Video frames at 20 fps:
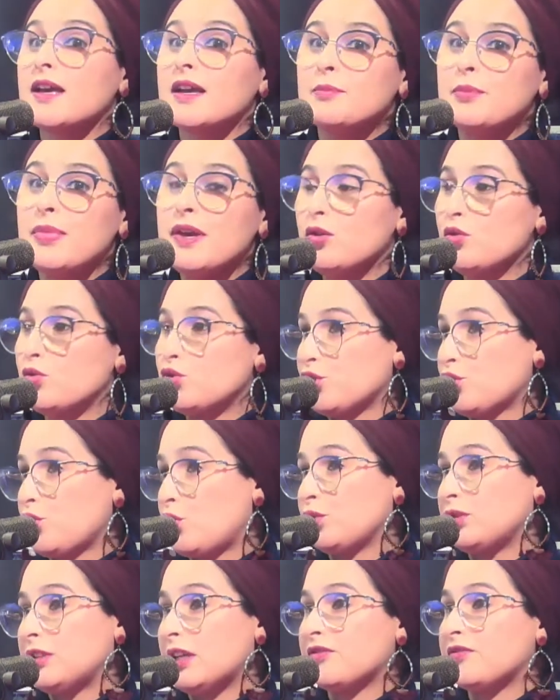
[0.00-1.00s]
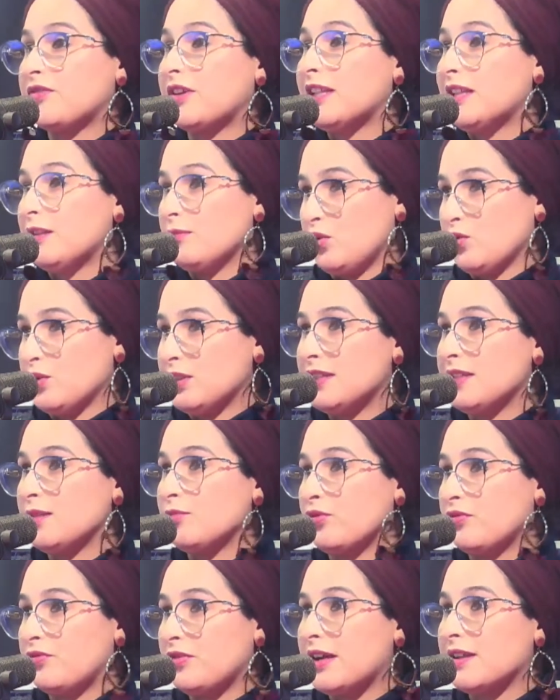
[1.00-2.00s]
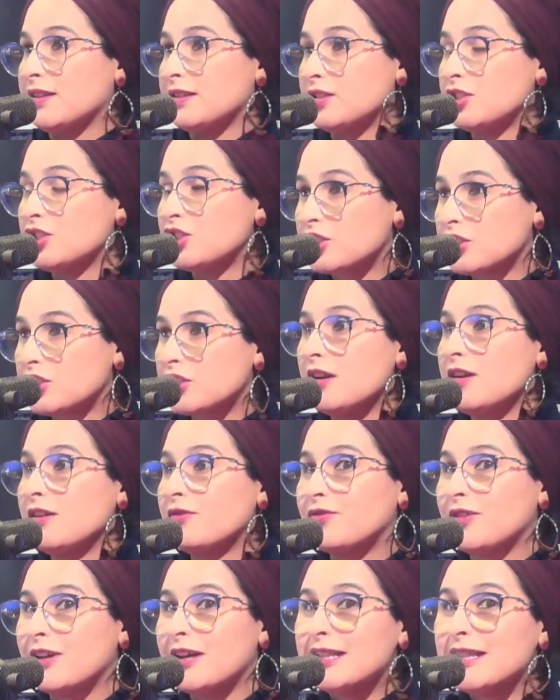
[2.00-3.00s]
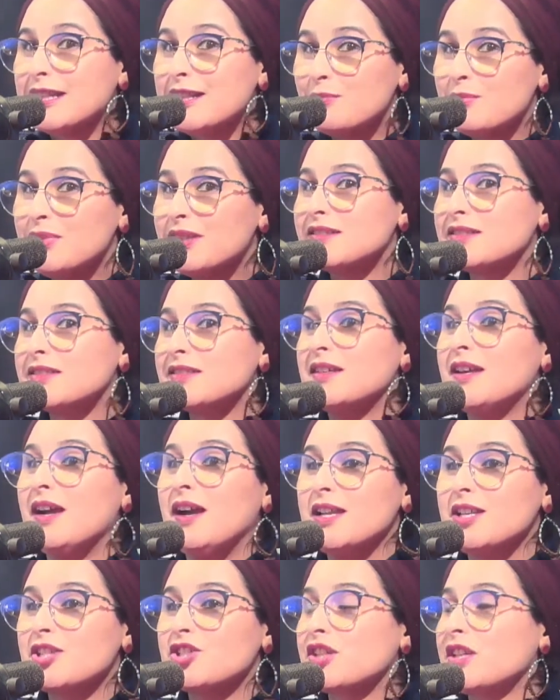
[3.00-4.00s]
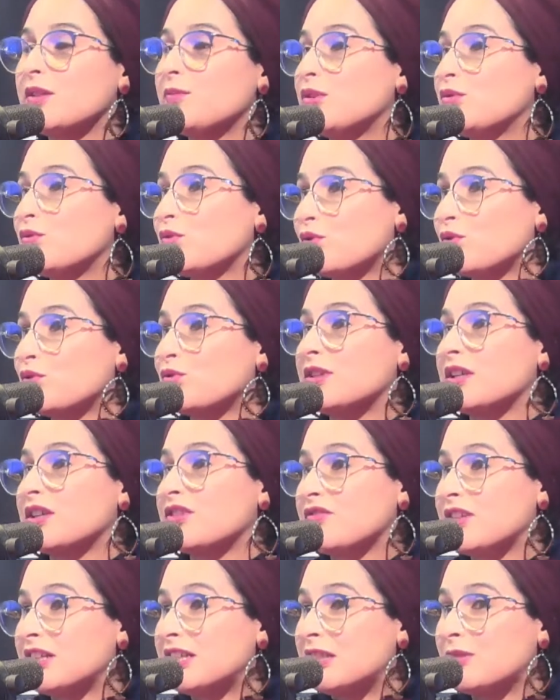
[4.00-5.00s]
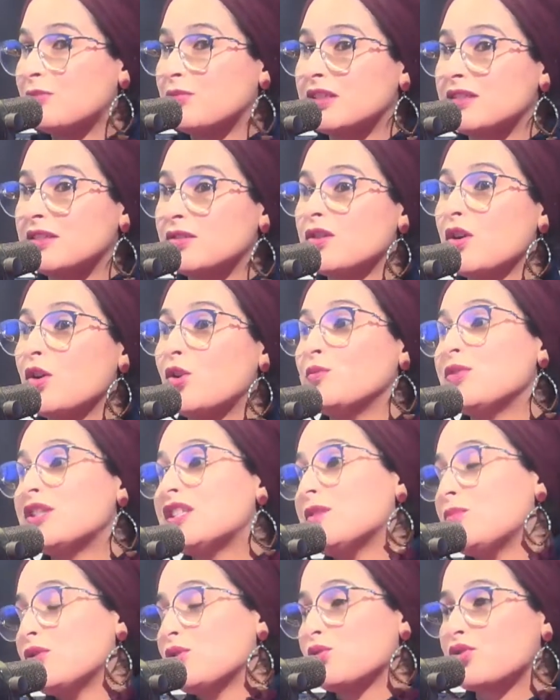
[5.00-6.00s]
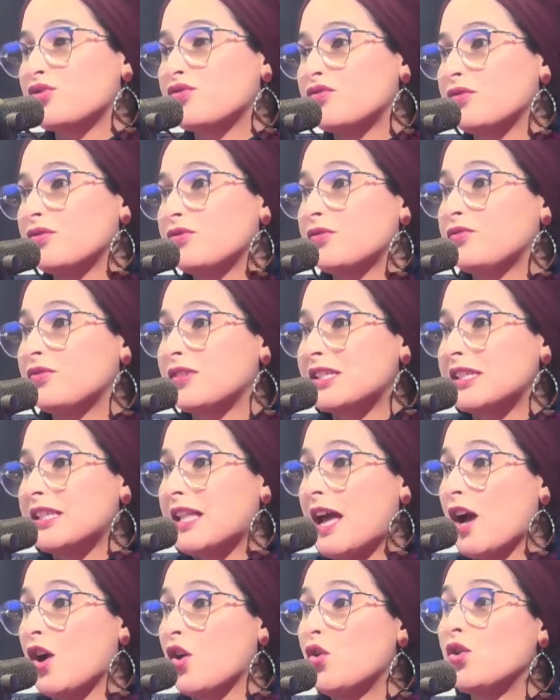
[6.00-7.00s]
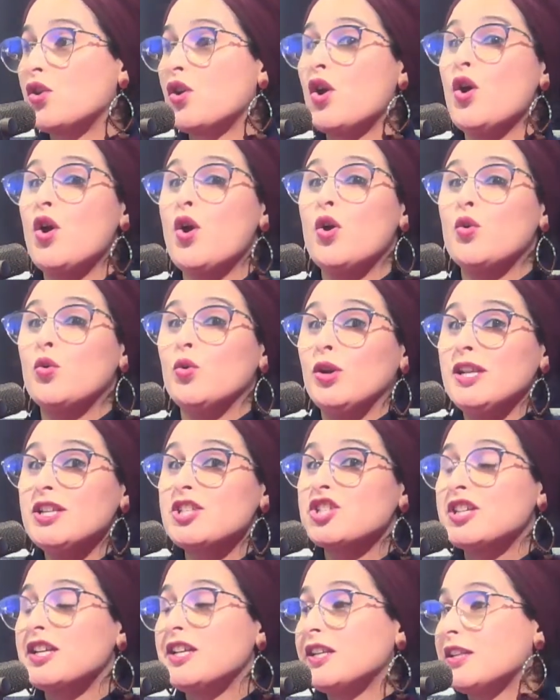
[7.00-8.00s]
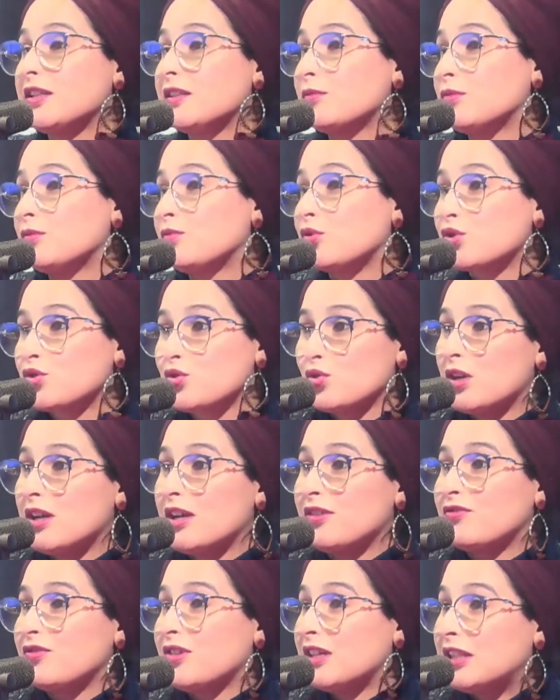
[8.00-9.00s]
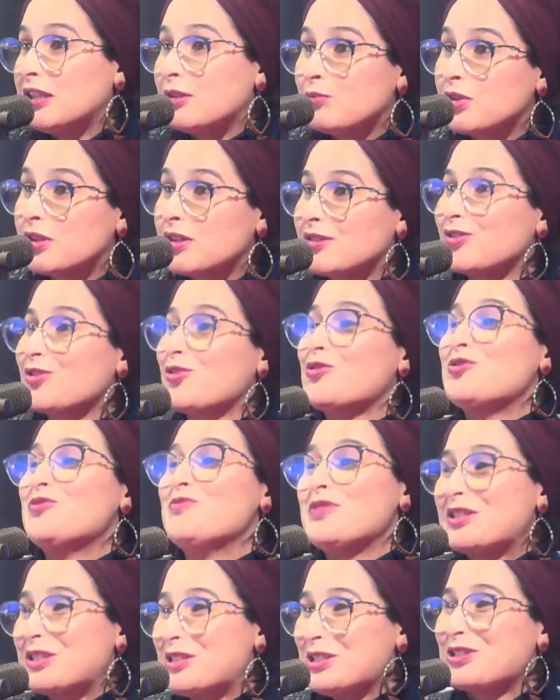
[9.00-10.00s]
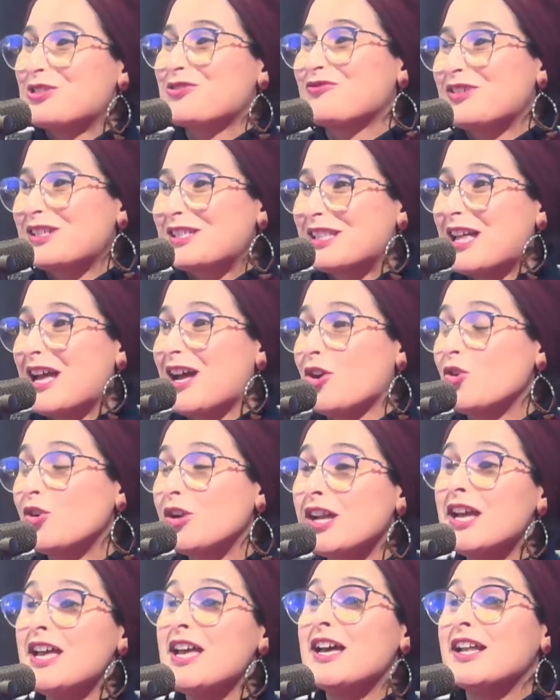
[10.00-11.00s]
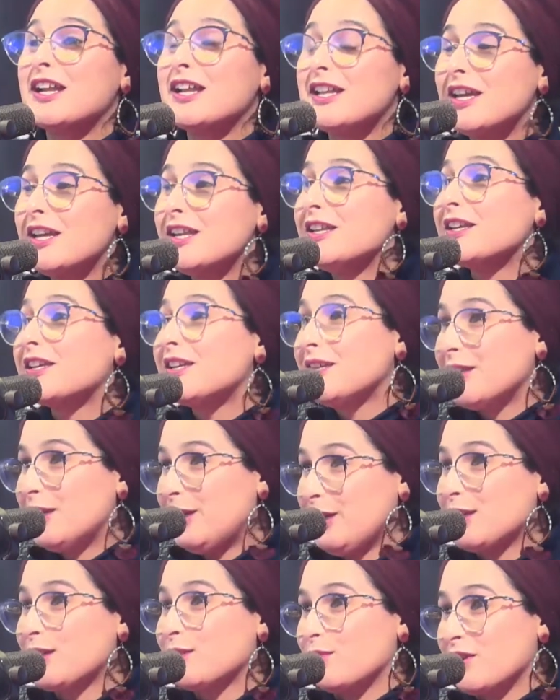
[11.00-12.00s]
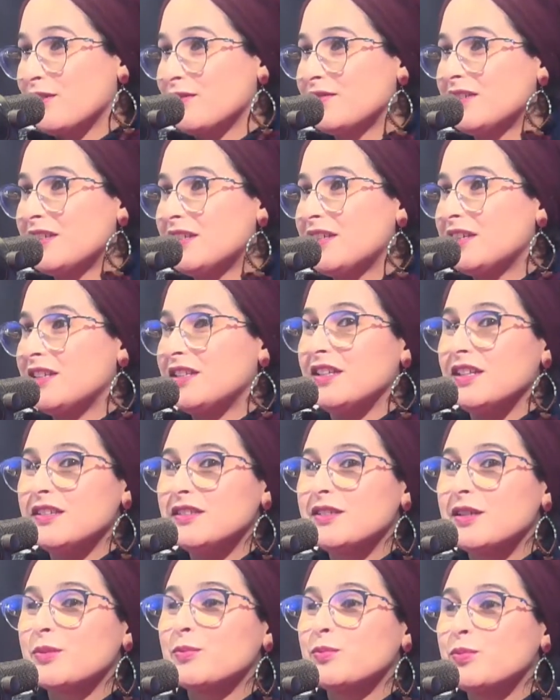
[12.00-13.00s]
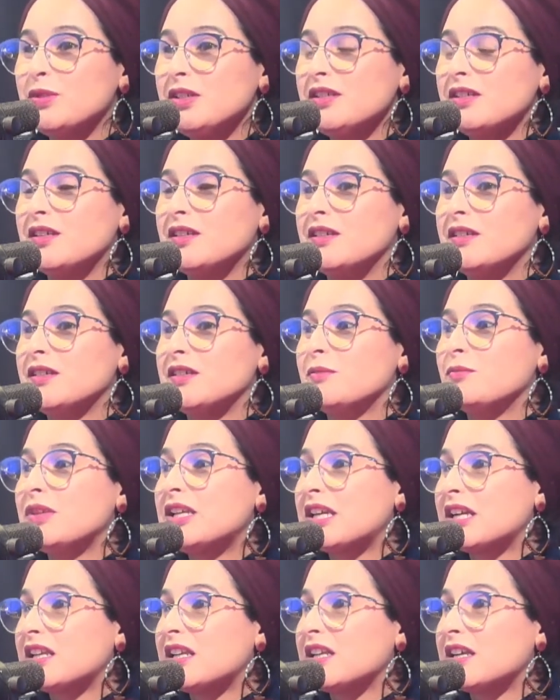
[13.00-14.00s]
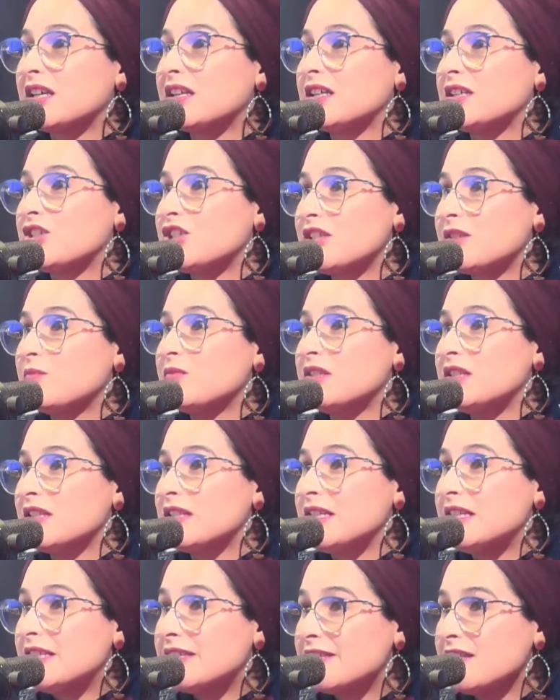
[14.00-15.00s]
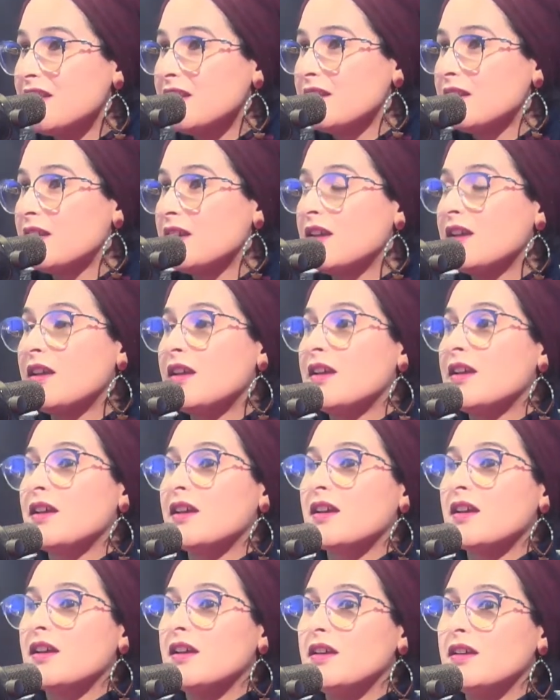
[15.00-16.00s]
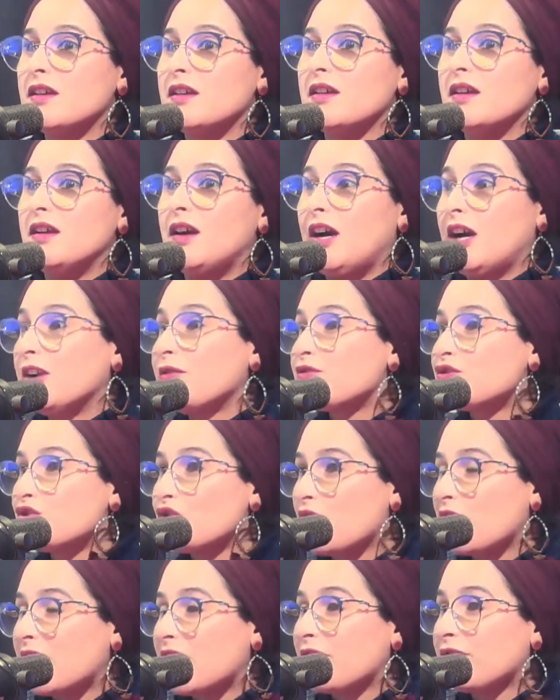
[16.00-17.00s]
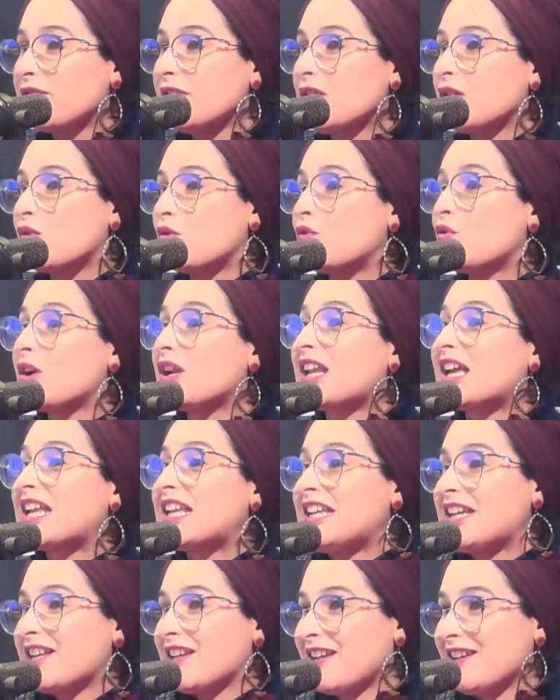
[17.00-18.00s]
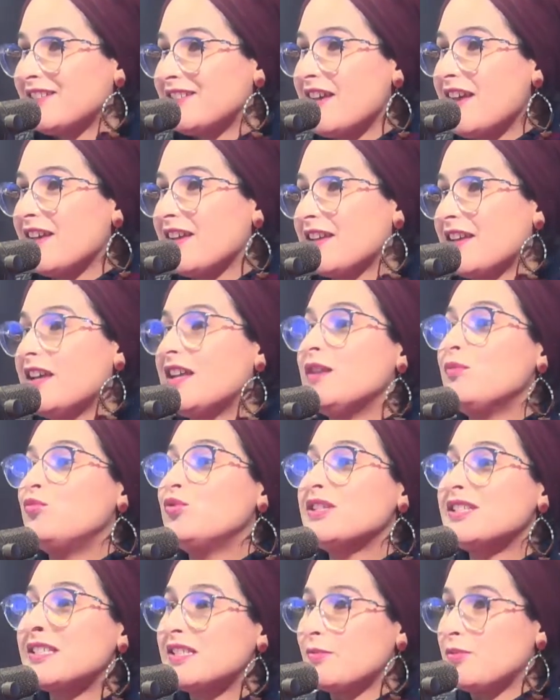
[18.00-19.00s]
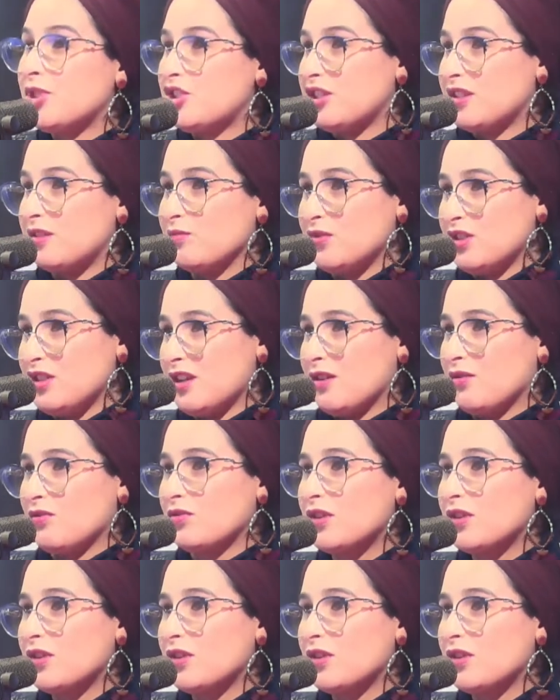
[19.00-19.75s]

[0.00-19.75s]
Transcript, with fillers: بانوا شي خضر في هذا الموسم وفي هذا الشتاء في هذا البرد علاش كيبانوا الخضر في هذا البرد وما تيبانوش في فصل اخر وعلاش كاين برتقال في هذا البرد وما كاينش في فصل اخر راه لان كاينه حكمه لان ربي آه، ملي خلق جسم ديال الانسان آه آه، عرف شنو خلق فيه وخلق ليه الغذاء المناسب للجسم ديالو